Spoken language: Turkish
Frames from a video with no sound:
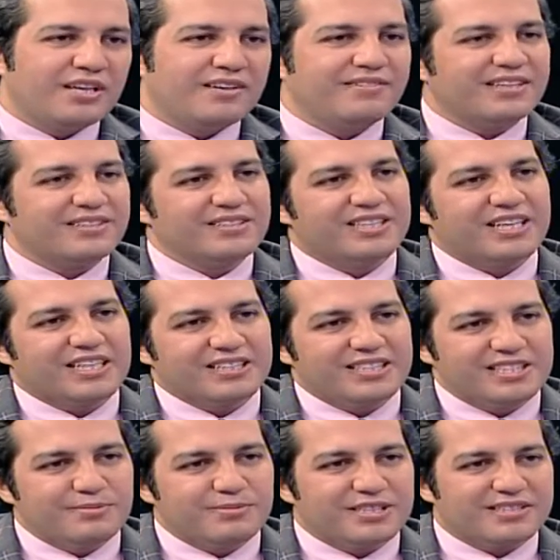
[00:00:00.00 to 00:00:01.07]
Veyahut da daha
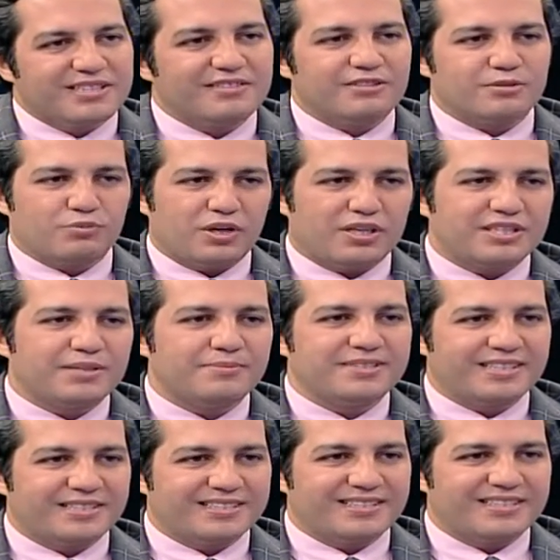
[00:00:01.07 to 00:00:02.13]
tiz bir ses evet bu annemin
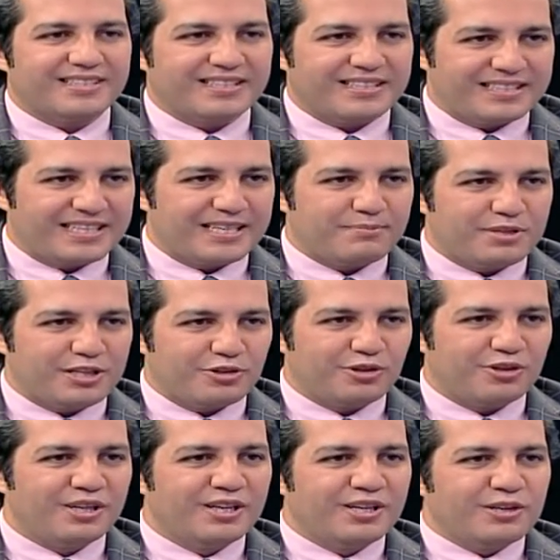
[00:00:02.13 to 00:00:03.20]
sesi diyebiliyor.
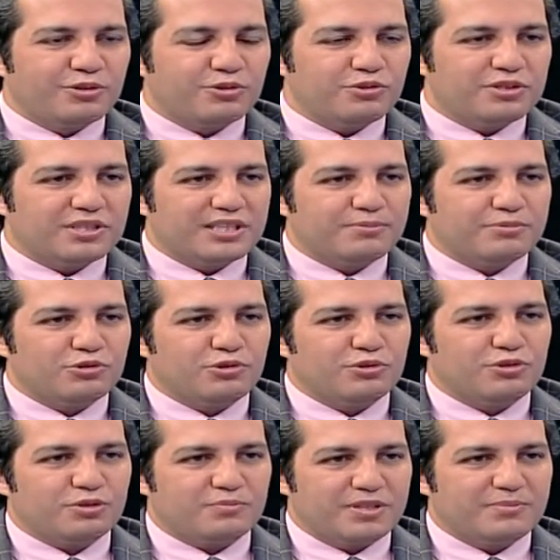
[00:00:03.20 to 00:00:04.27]
O yüzden hep
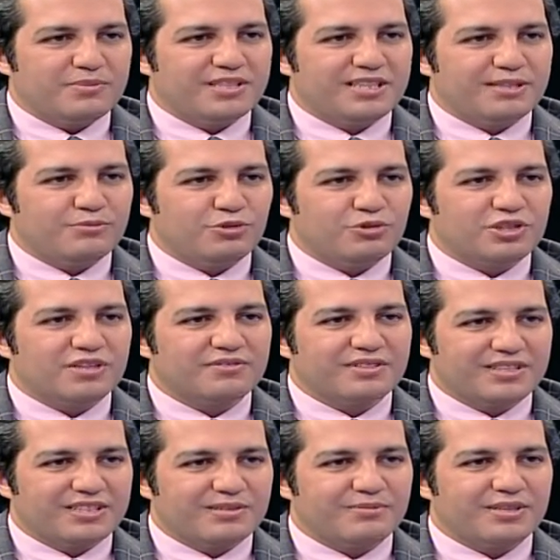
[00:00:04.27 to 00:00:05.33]
söylüyorum 22-24. haftan
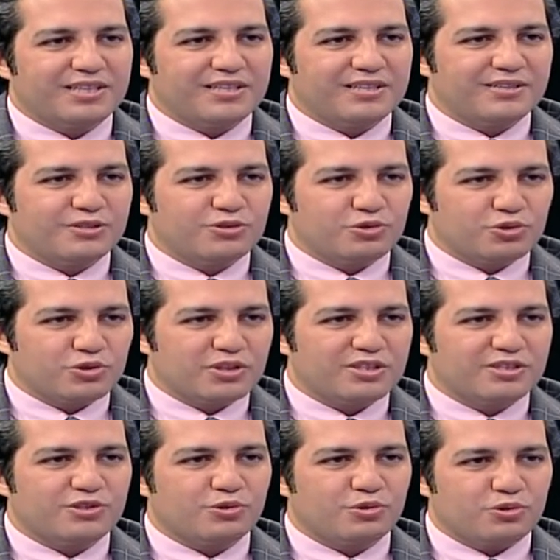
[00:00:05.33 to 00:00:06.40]
itibaren
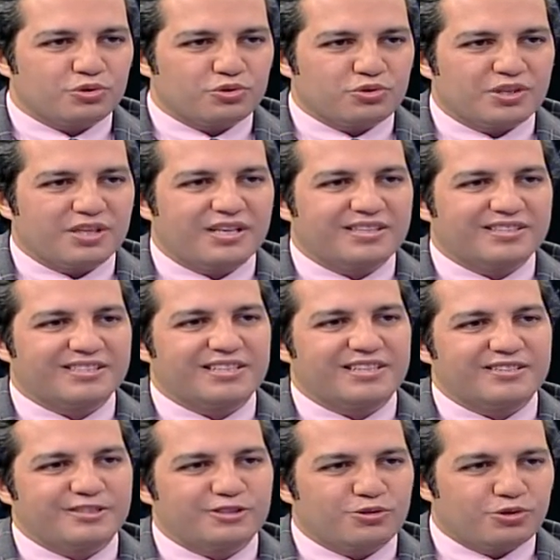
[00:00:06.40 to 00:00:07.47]
çocuklarınızla konuşun, karnınıza
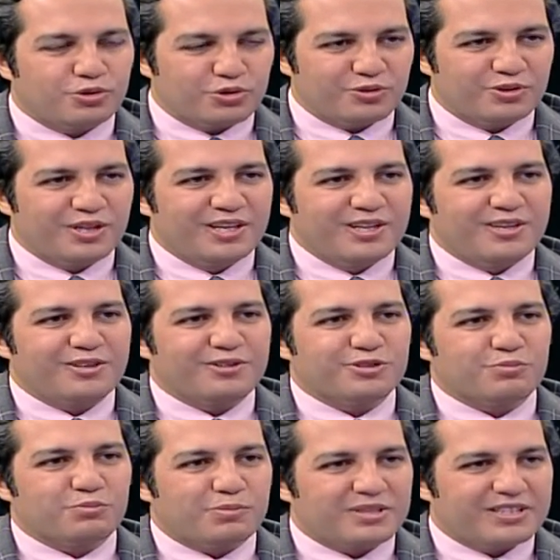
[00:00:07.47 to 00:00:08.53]
elinizi koyun.
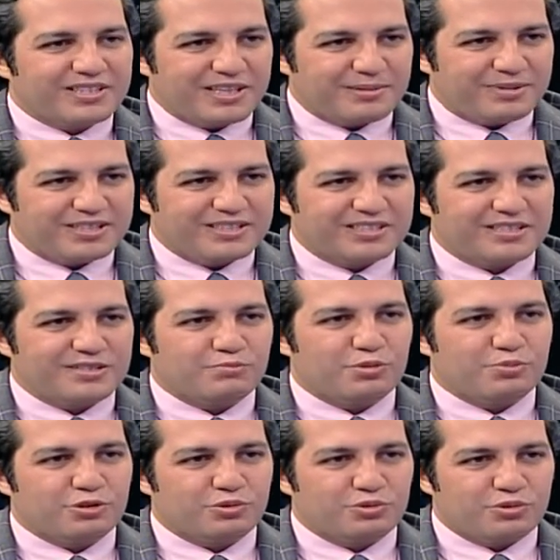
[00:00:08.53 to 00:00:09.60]
Nasıl baba da temas etsin,
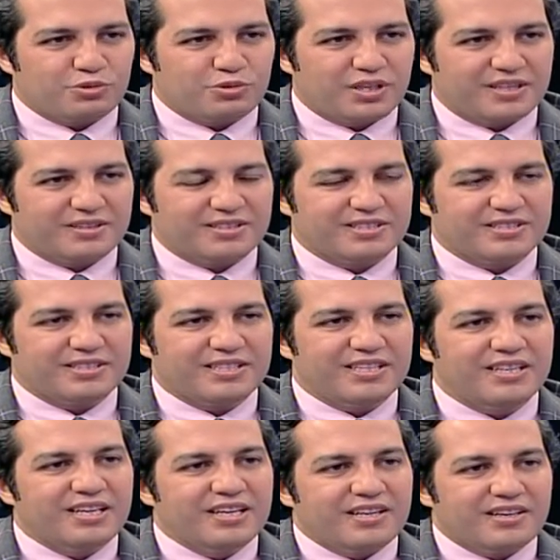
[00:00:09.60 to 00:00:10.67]
baba da duyguyu anlasın diye.
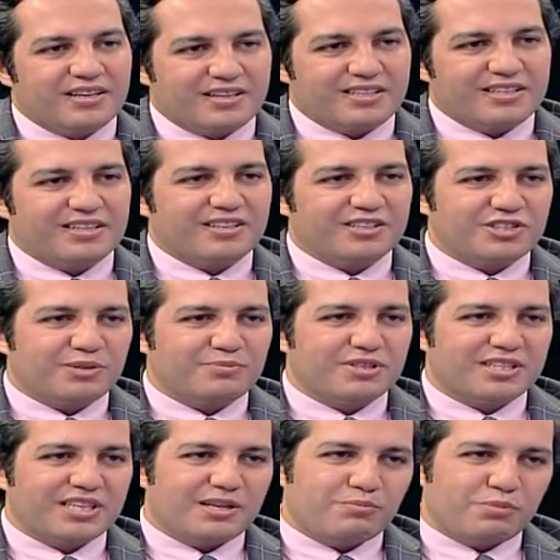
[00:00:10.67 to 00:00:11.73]
Hak hakikaten akşamları
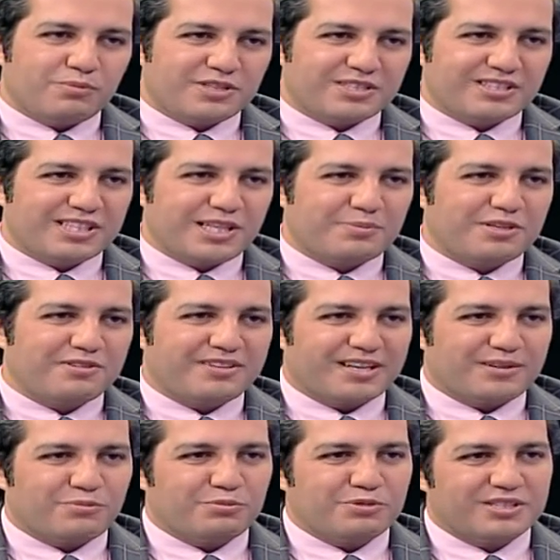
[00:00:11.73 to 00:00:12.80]
gelip babasına tepki
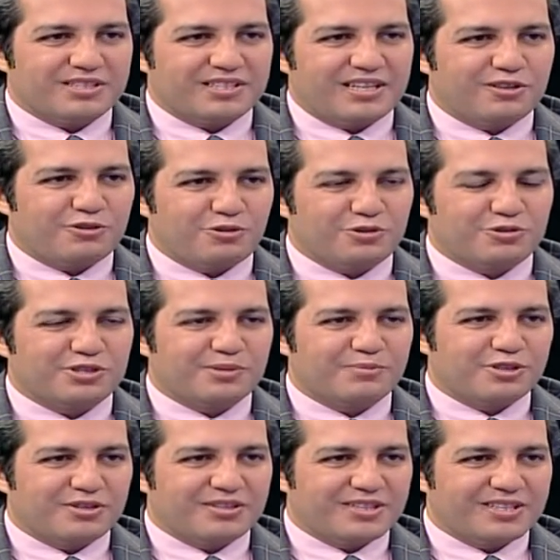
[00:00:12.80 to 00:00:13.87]
veren, babasının eli koyduğu
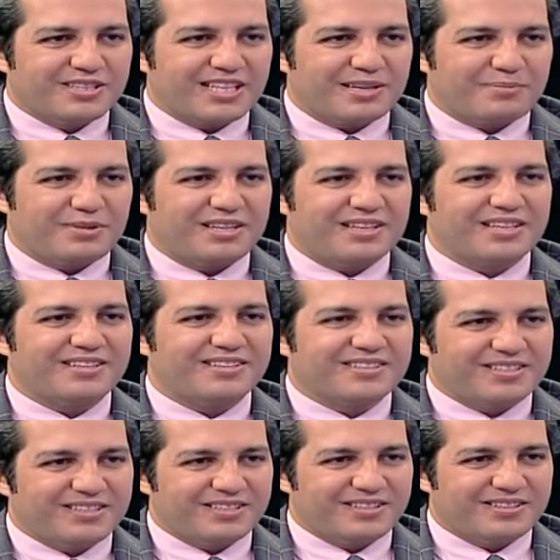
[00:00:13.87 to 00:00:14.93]
zaman tekmeleyen
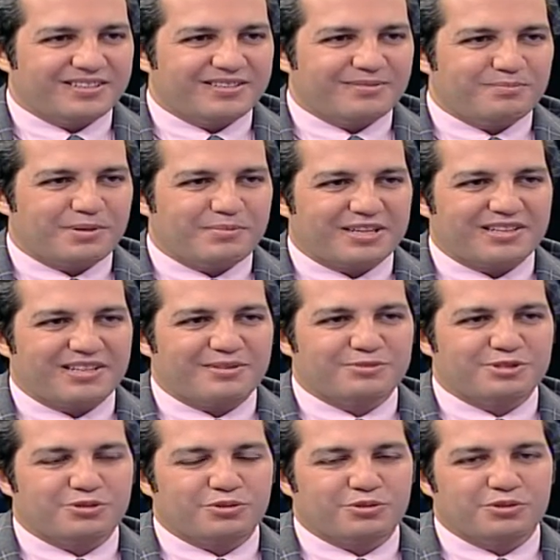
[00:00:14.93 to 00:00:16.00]
e,
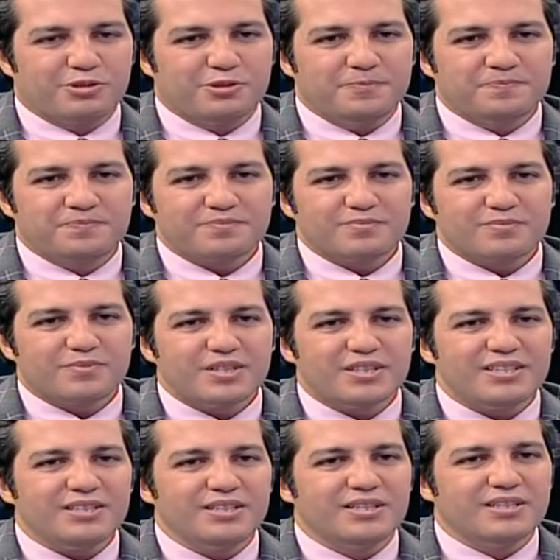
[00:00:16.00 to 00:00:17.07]
bebeklerimiz de oluyor.
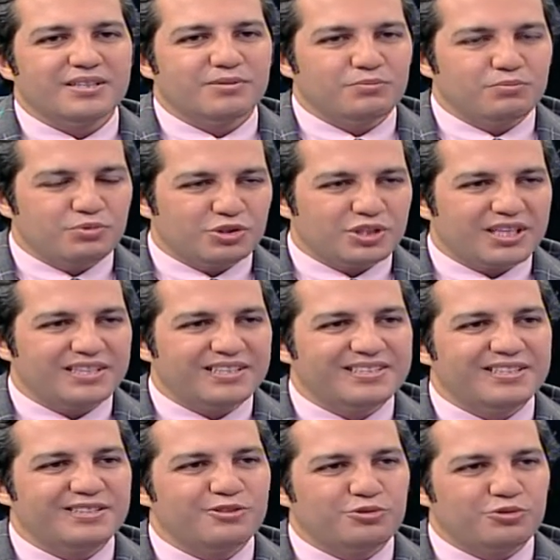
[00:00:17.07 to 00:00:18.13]
Bu
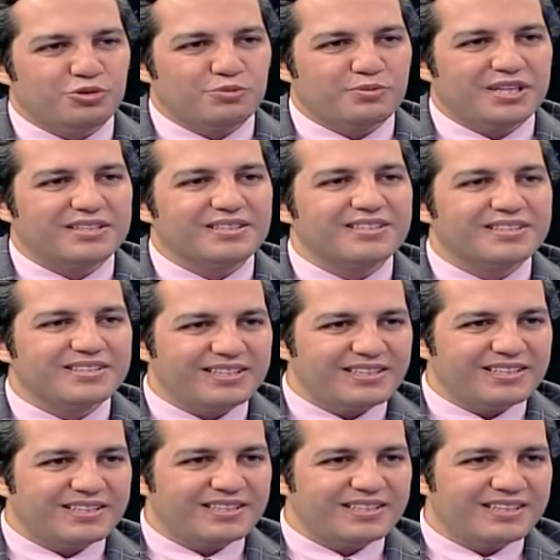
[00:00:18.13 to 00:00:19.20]
sayede doğum anında
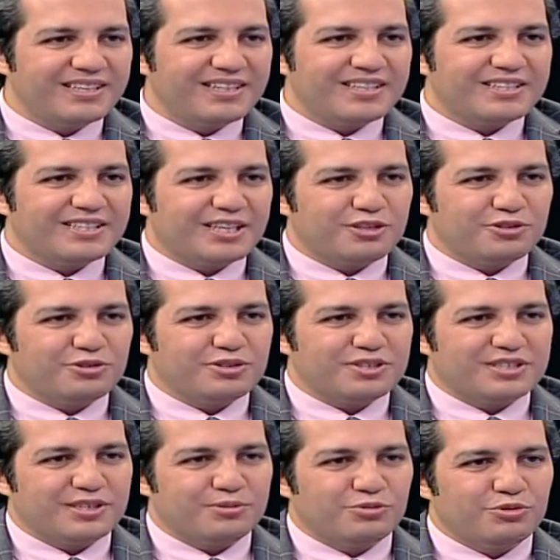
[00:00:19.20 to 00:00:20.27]
değil de daha
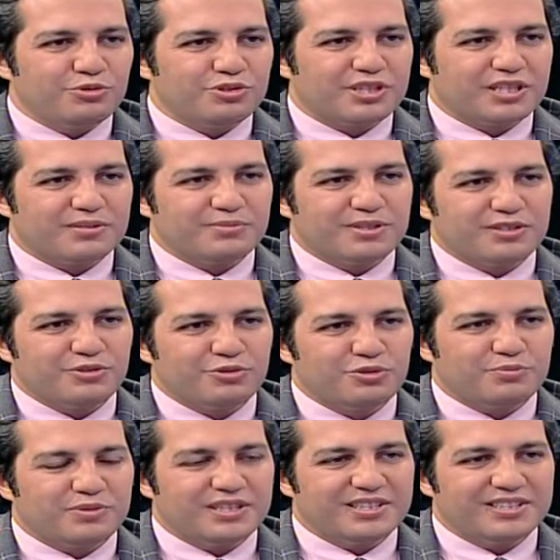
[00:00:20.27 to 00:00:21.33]
öncesinde bu duygusal bağı
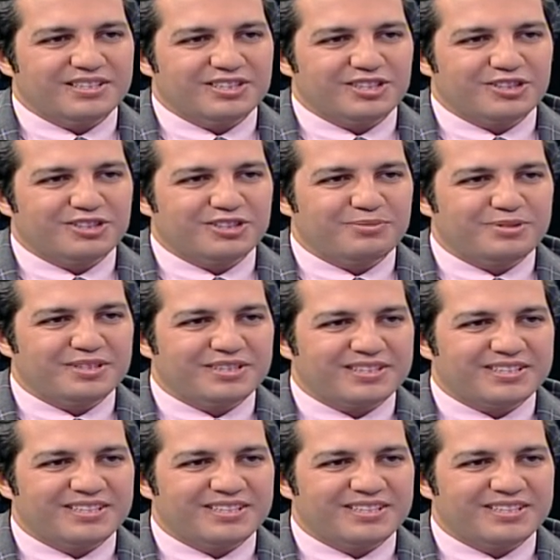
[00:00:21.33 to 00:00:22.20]
kurmaya çalışabiliriz.